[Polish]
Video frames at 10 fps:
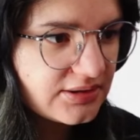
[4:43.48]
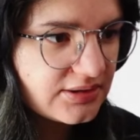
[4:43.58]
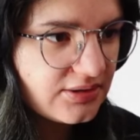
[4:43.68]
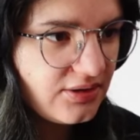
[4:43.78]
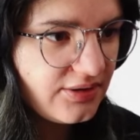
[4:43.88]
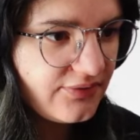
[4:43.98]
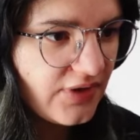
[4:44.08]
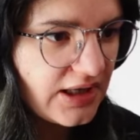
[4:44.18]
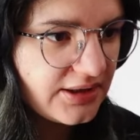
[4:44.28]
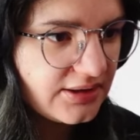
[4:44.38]
No i
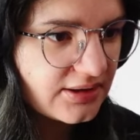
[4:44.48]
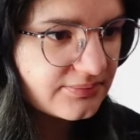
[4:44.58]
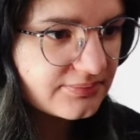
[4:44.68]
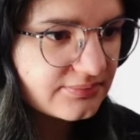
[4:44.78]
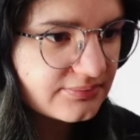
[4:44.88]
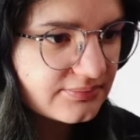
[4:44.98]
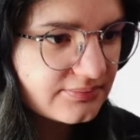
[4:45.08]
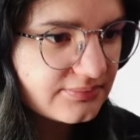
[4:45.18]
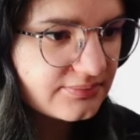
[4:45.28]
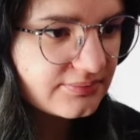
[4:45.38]
fajnie.
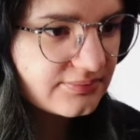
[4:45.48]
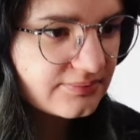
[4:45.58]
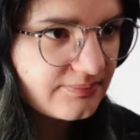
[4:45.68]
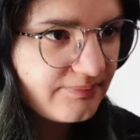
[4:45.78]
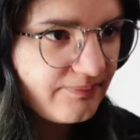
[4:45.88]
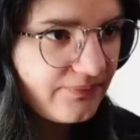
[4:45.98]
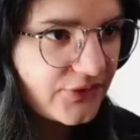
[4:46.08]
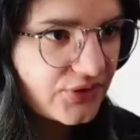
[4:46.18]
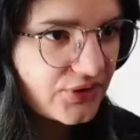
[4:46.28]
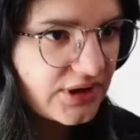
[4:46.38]

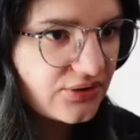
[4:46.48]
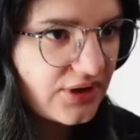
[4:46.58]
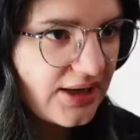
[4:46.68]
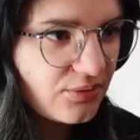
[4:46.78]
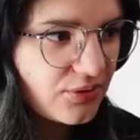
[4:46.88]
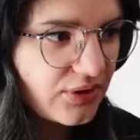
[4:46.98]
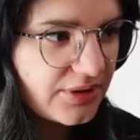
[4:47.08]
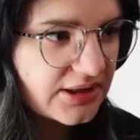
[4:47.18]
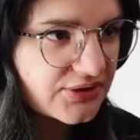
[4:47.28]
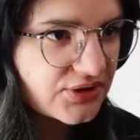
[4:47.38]
To to jedno jajko mogłam
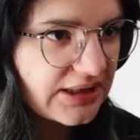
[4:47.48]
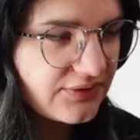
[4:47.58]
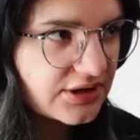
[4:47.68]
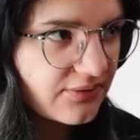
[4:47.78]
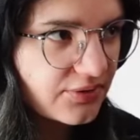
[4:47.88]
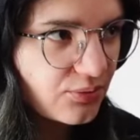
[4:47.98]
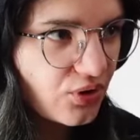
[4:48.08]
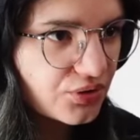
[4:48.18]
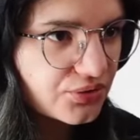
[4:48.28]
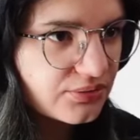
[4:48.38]
jednak zostawić tam w tym
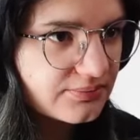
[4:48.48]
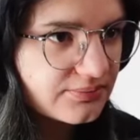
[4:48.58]
koszu.